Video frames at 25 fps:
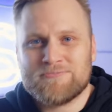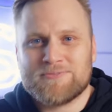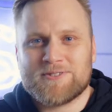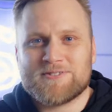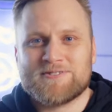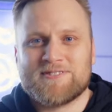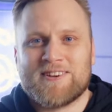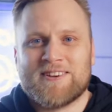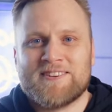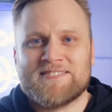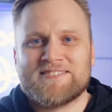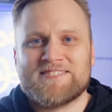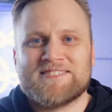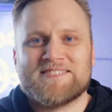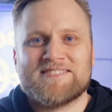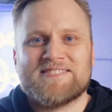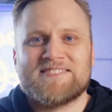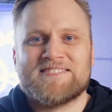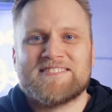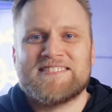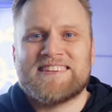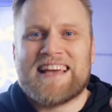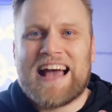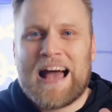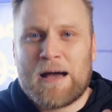das heißt, es
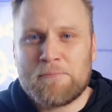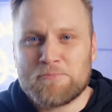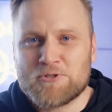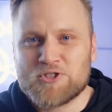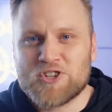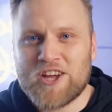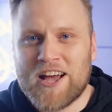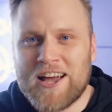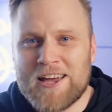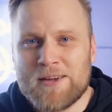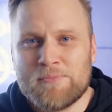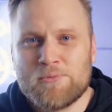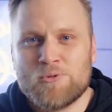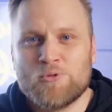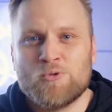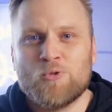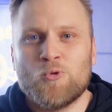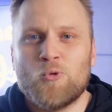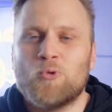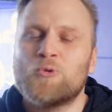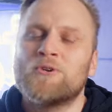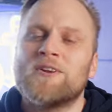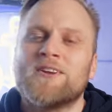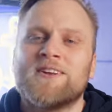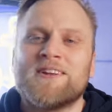ist die Abschreibung
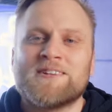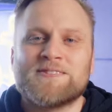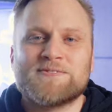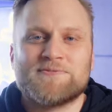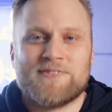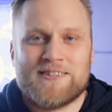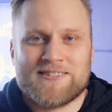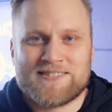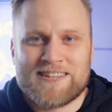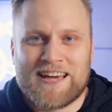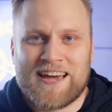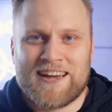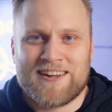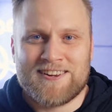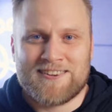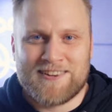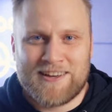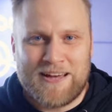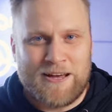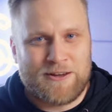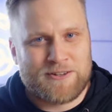oder das Verteilen der